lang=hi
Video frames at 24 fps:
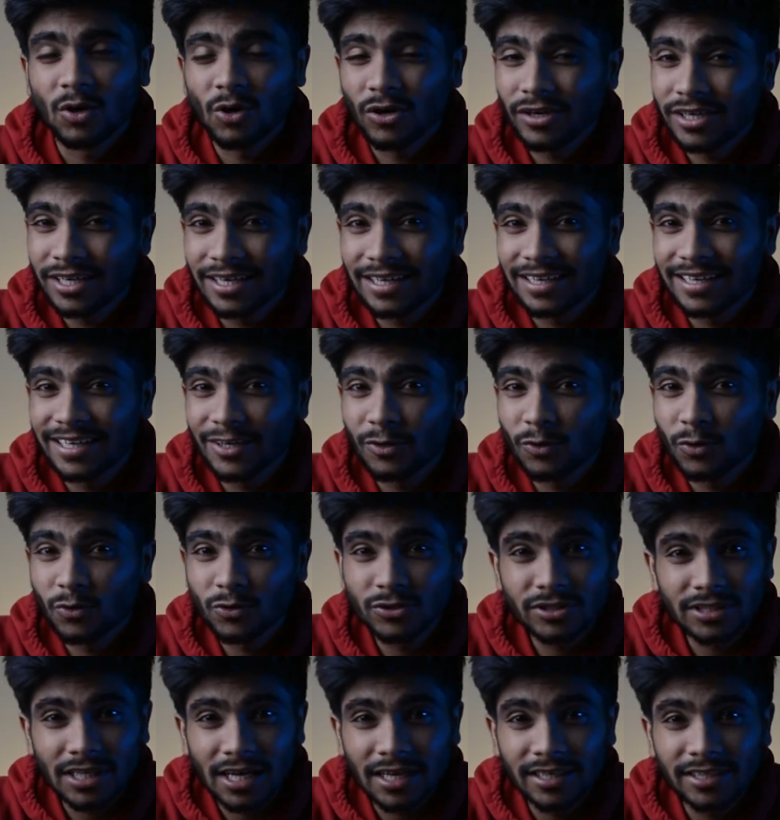और करने को
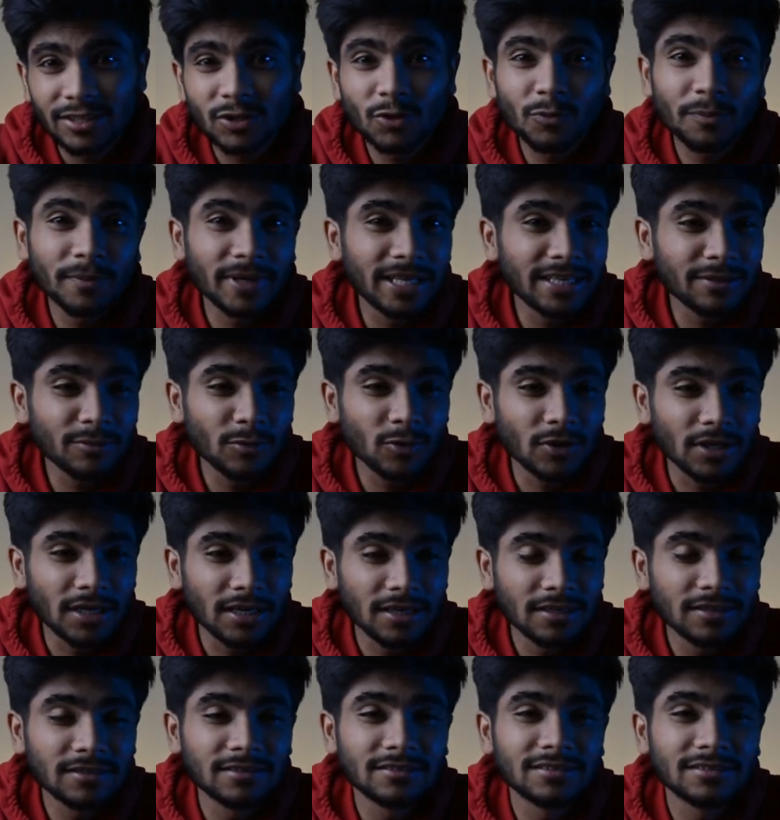कुछ था नहीं तो मैंने बोला